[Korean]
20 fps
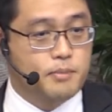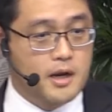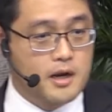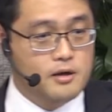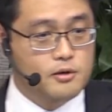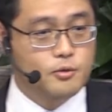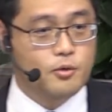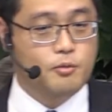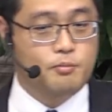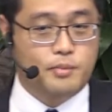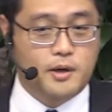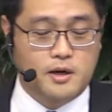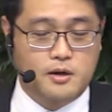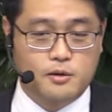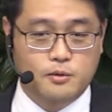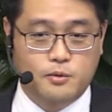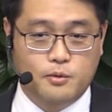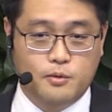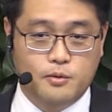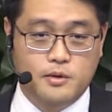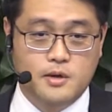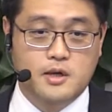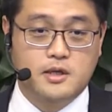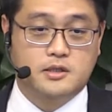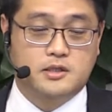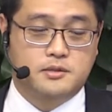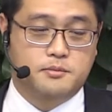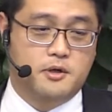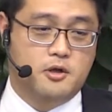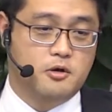팔고 팔고
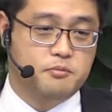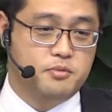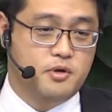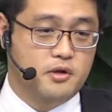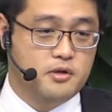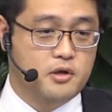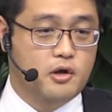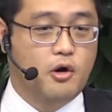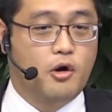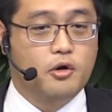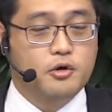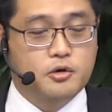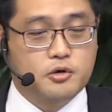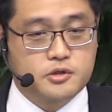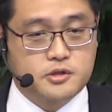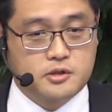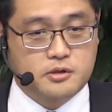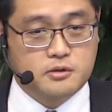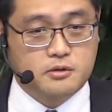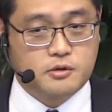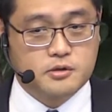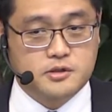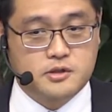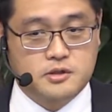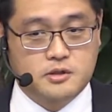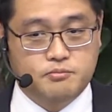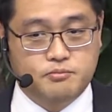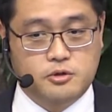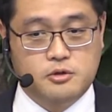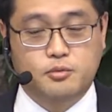집안 형편이 어려워지는
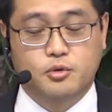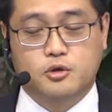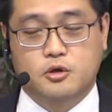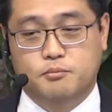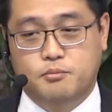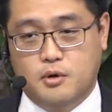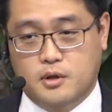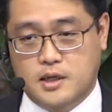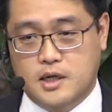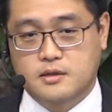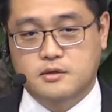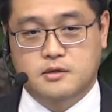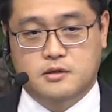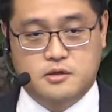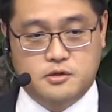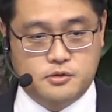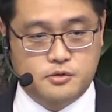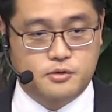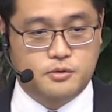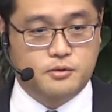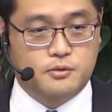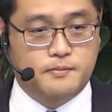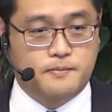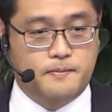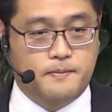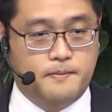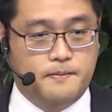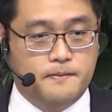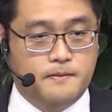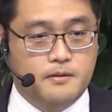것이 불보듯 뻔한 일이죠.
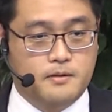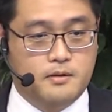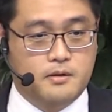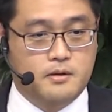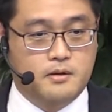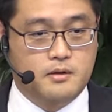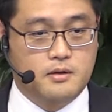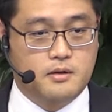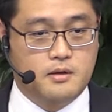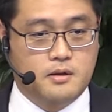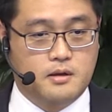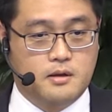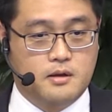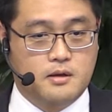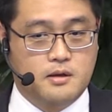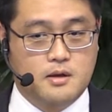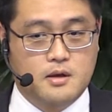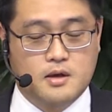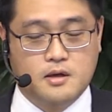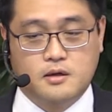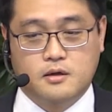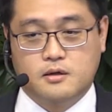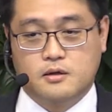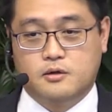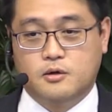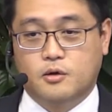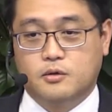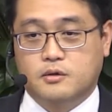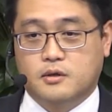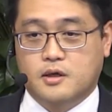예.
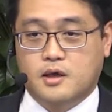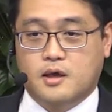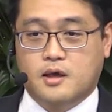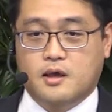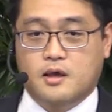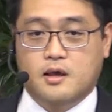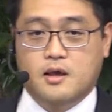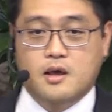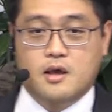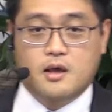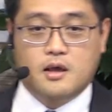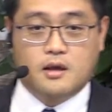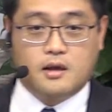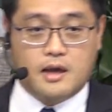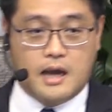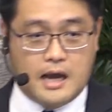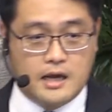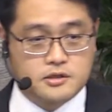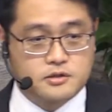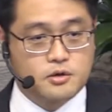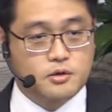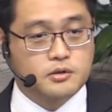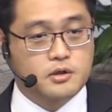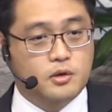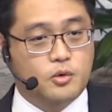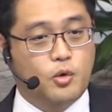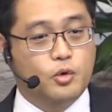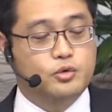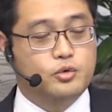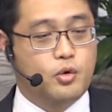그렇게
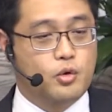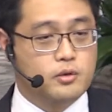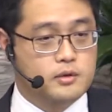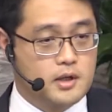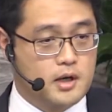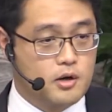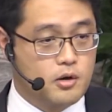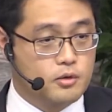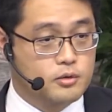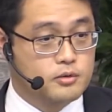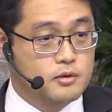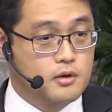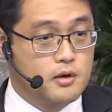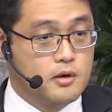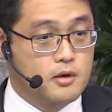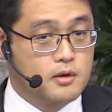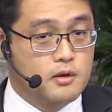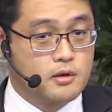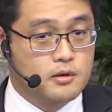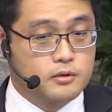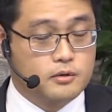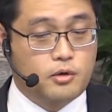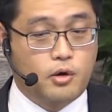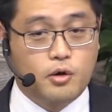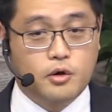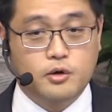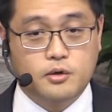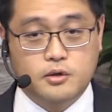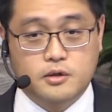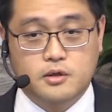가정이 고통나고
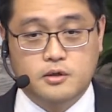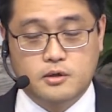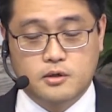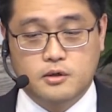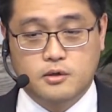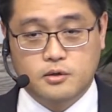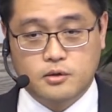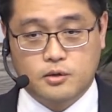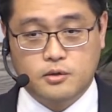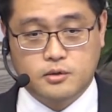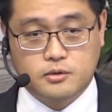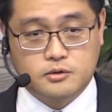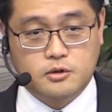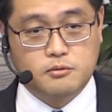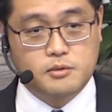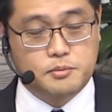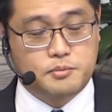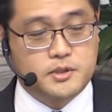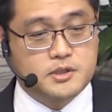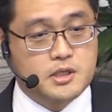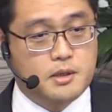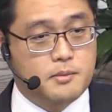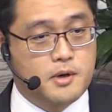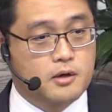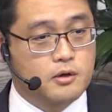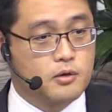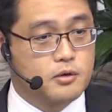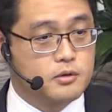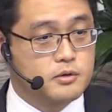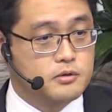더 정말
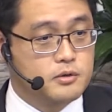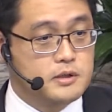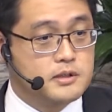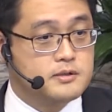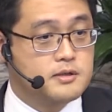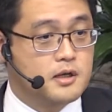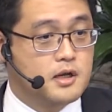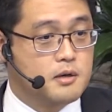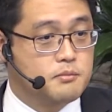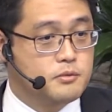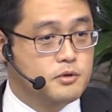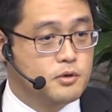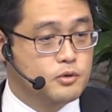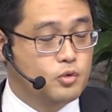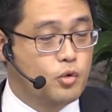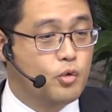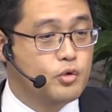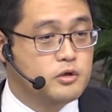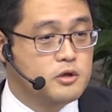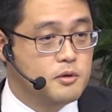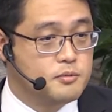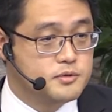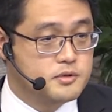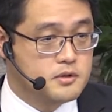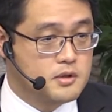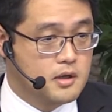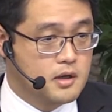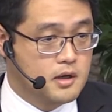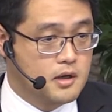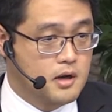비참한 거는요. 이 사람이요 돈이
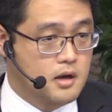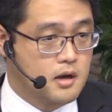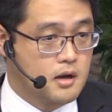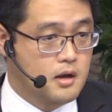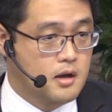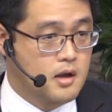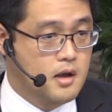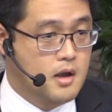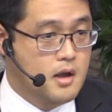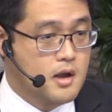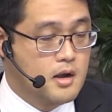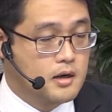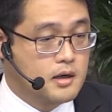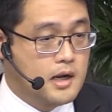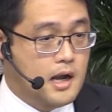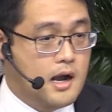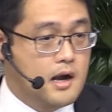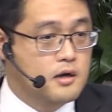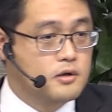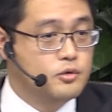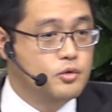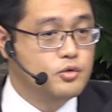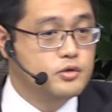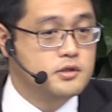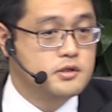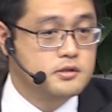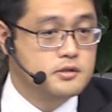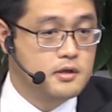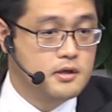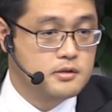없으니까 강도
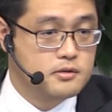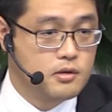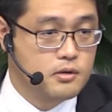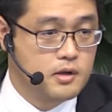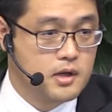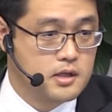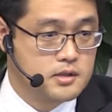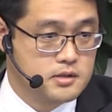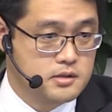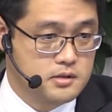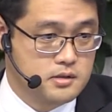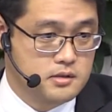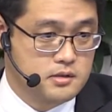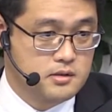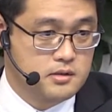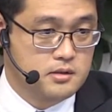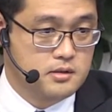짓을 해서까지